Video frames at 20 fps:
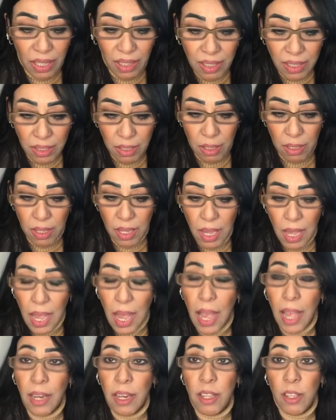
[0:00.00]
قصص
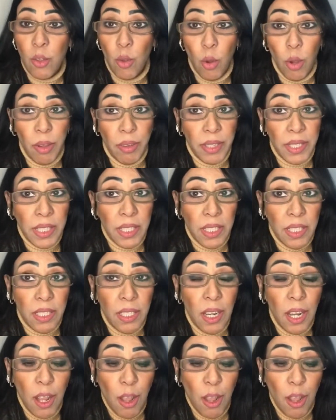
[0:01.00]
عن الزهريين